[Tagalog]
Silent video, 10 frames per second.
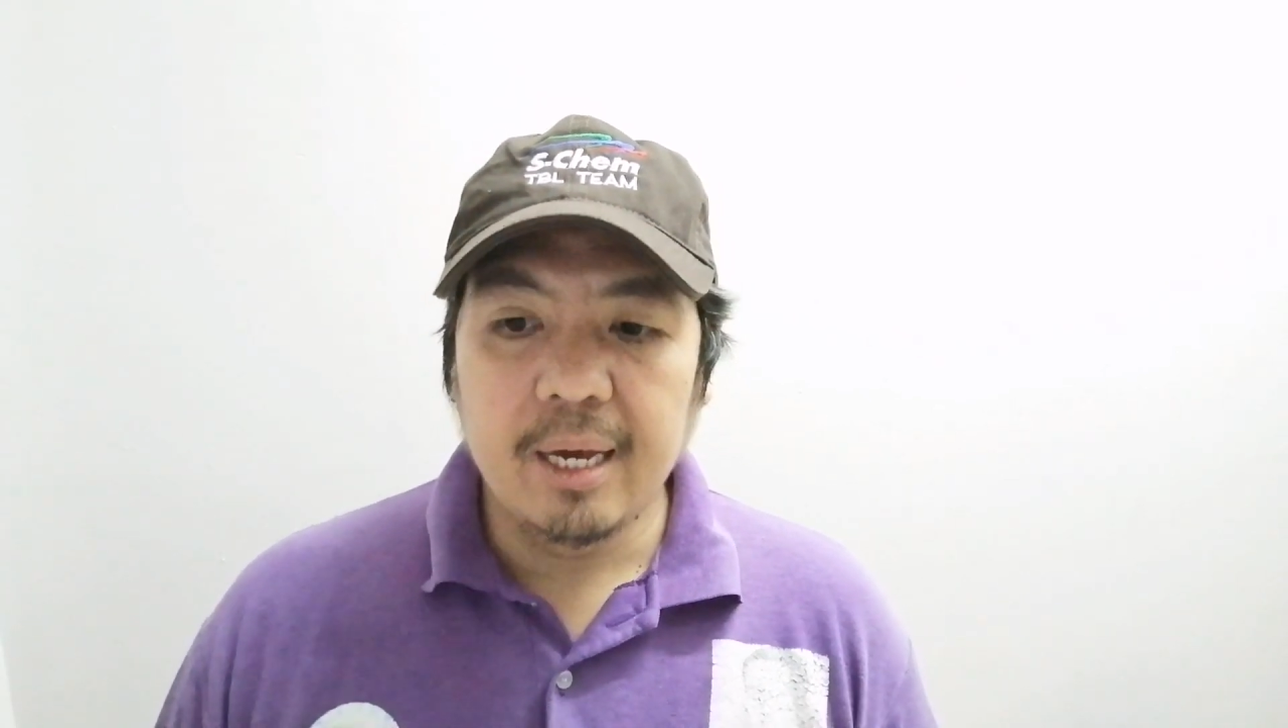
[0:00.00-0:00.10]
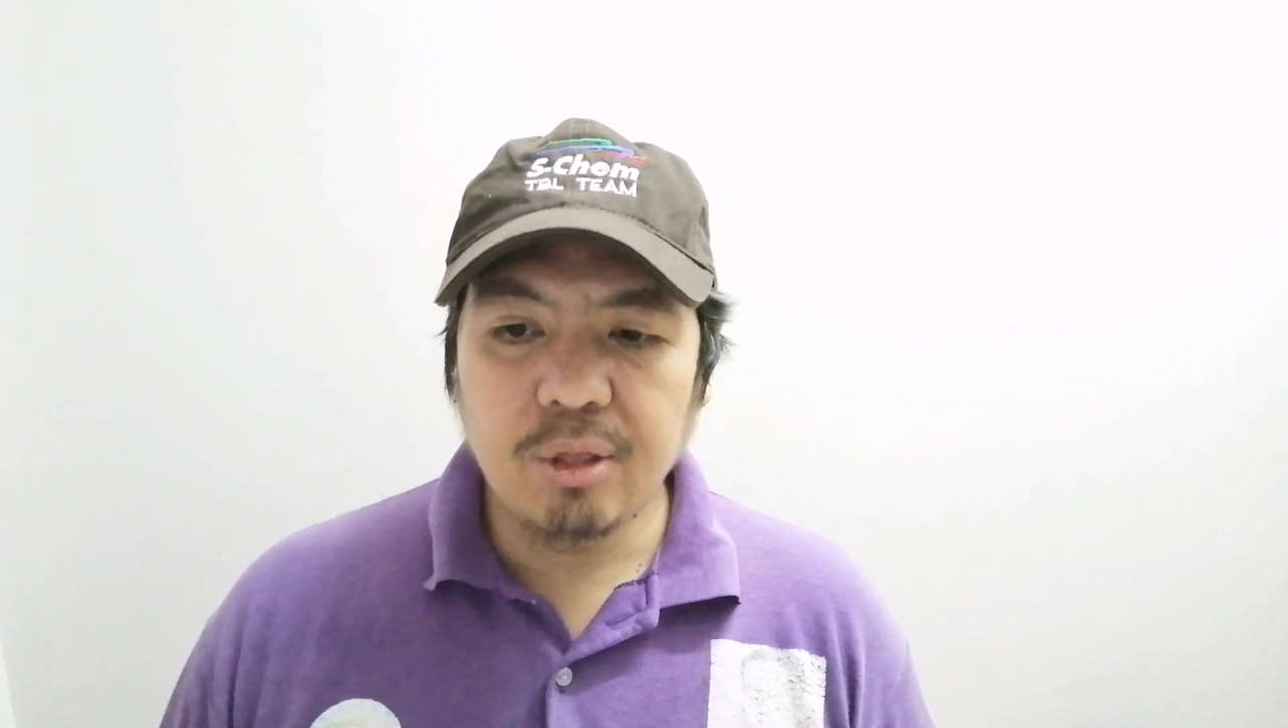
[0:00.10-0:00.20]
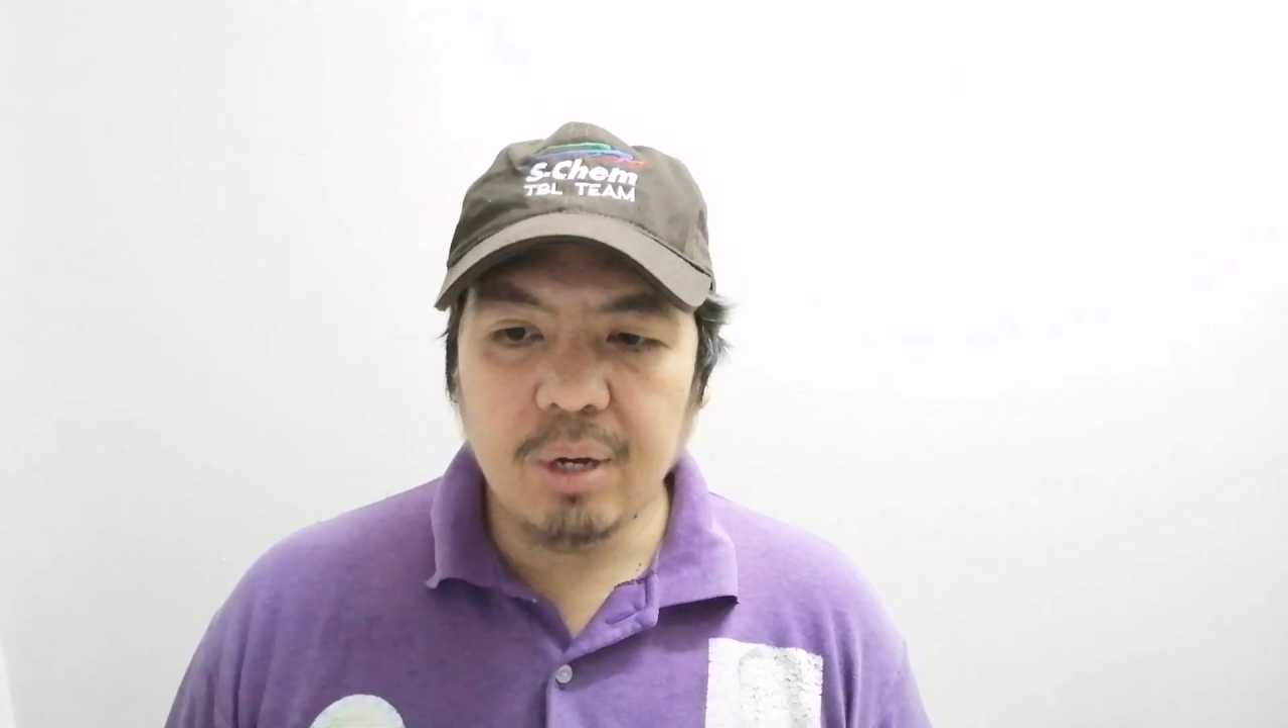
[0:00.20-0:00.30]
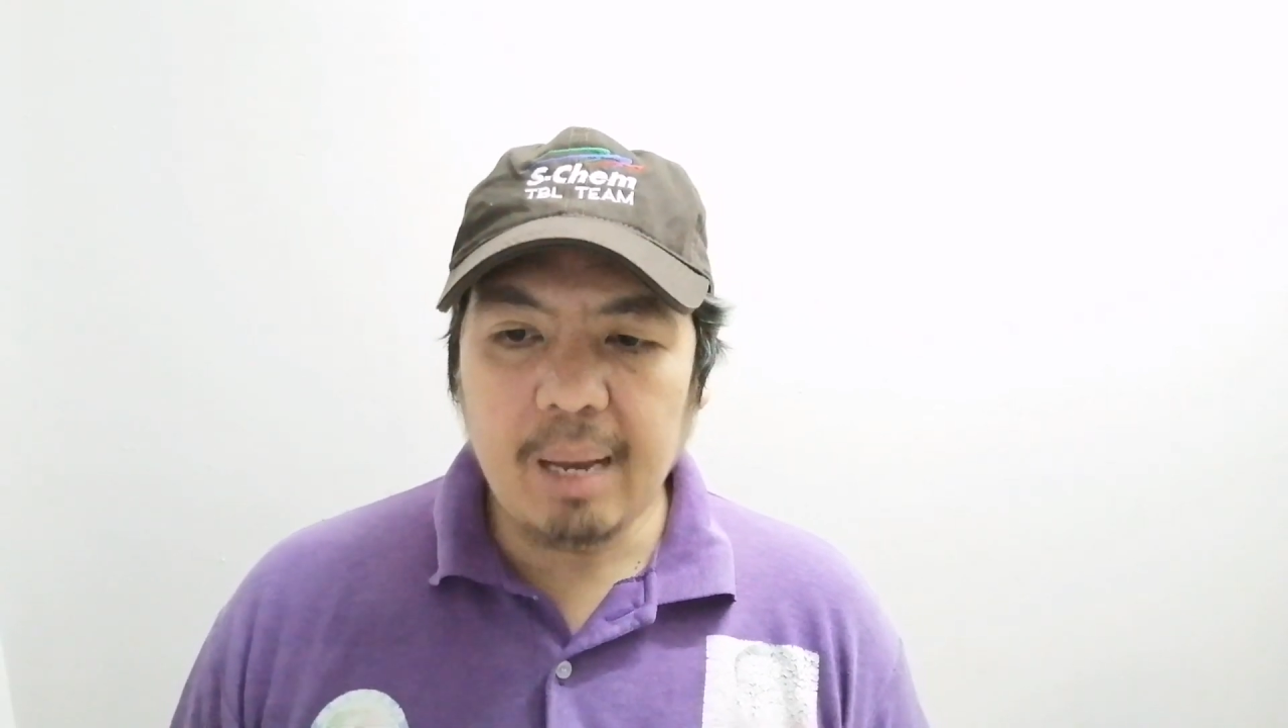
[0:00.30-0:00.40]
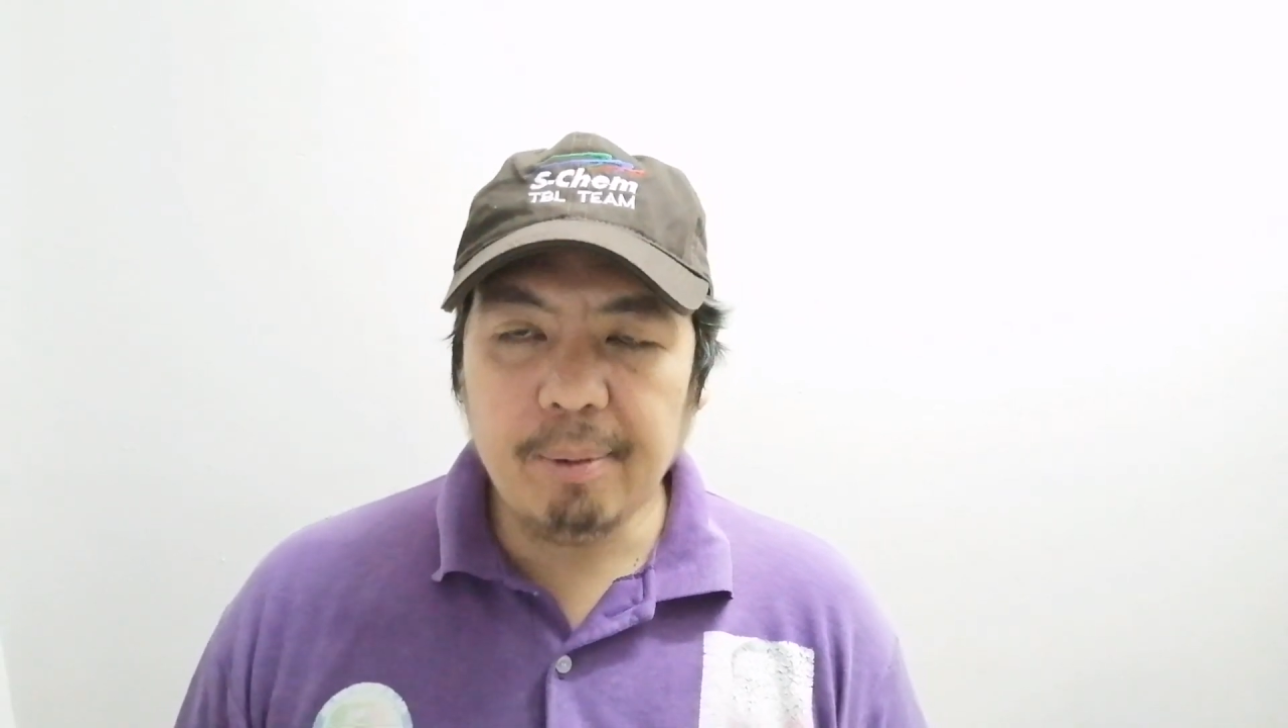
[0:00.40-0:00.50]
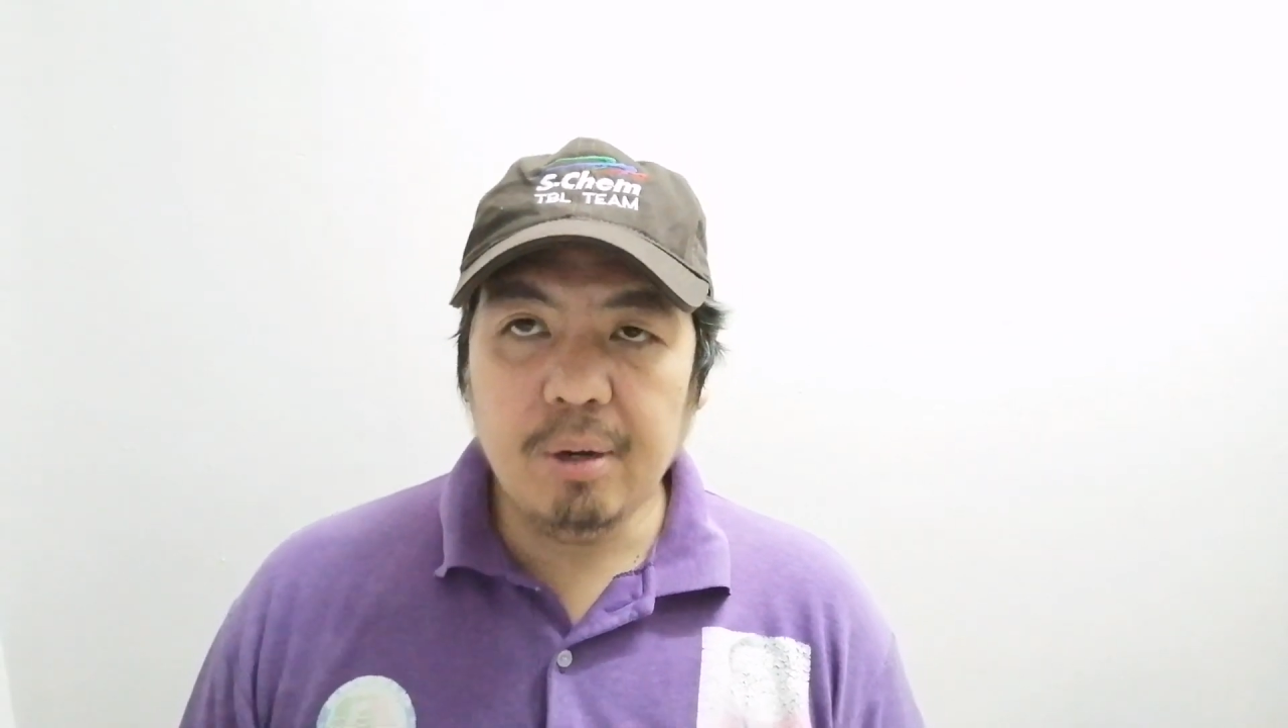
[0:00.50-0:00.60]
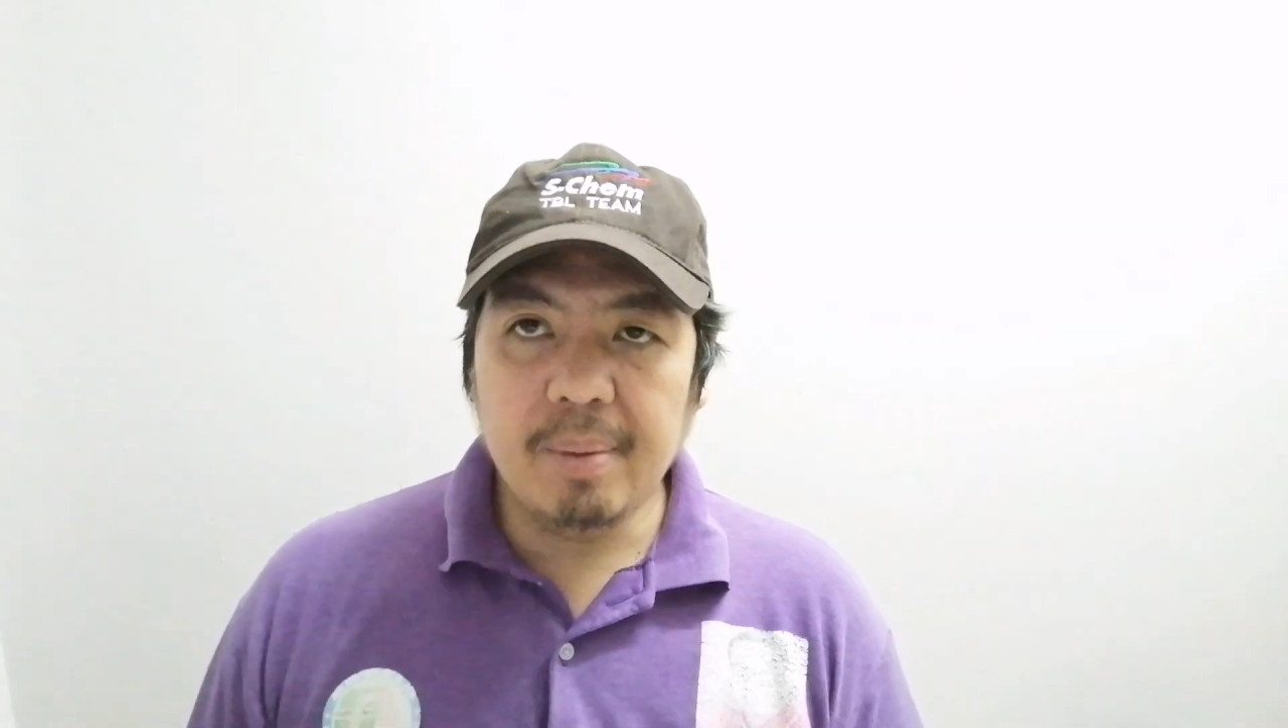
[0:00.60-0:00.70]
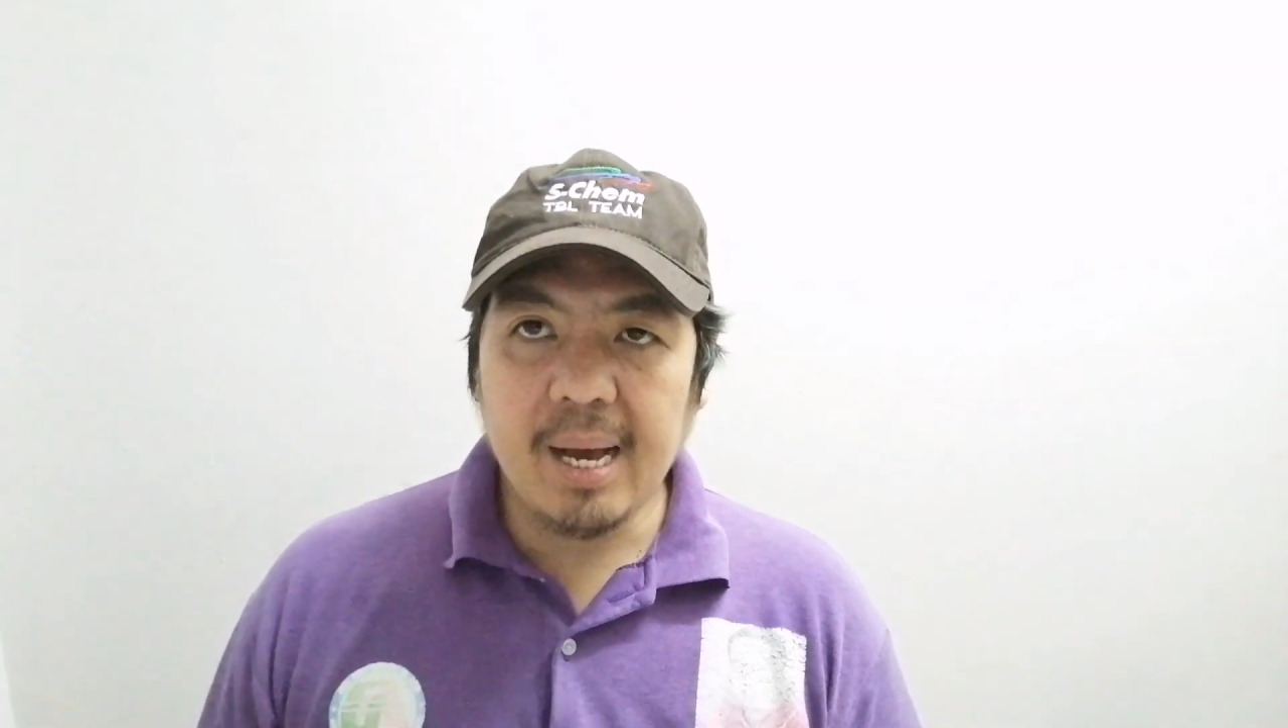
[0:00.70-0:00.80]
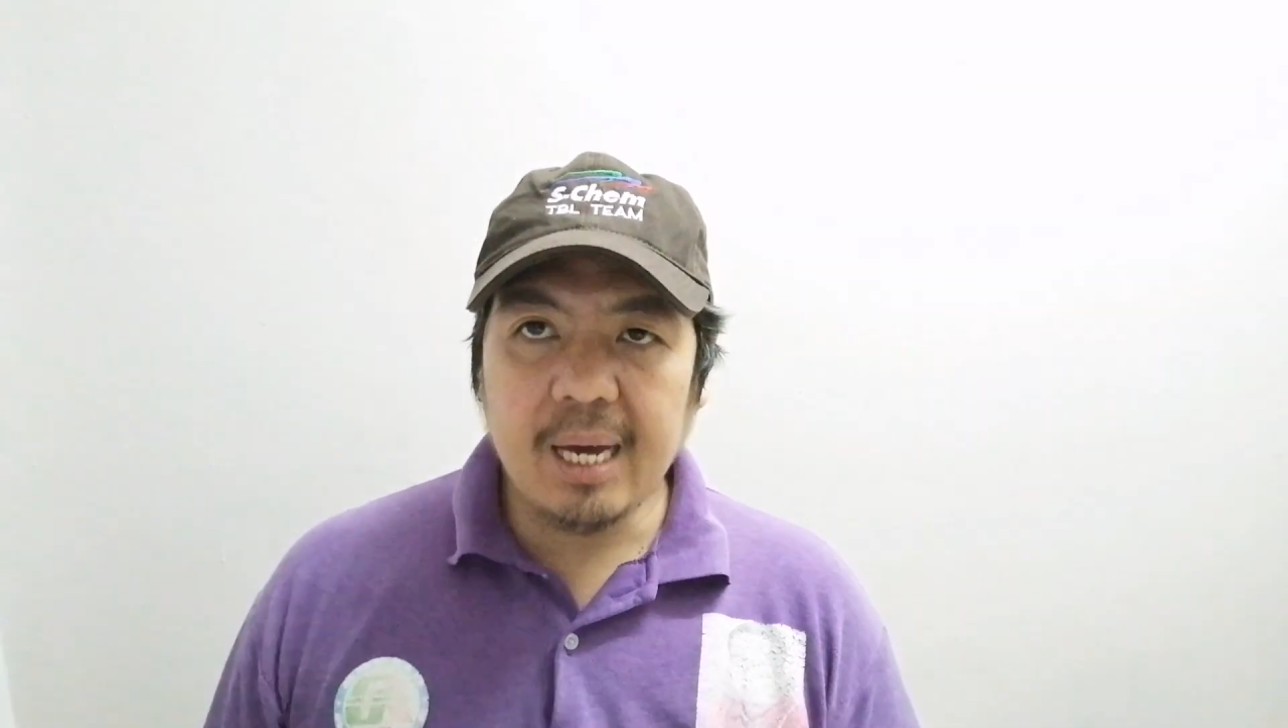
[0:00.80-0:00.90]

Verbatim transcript: ito nga po mga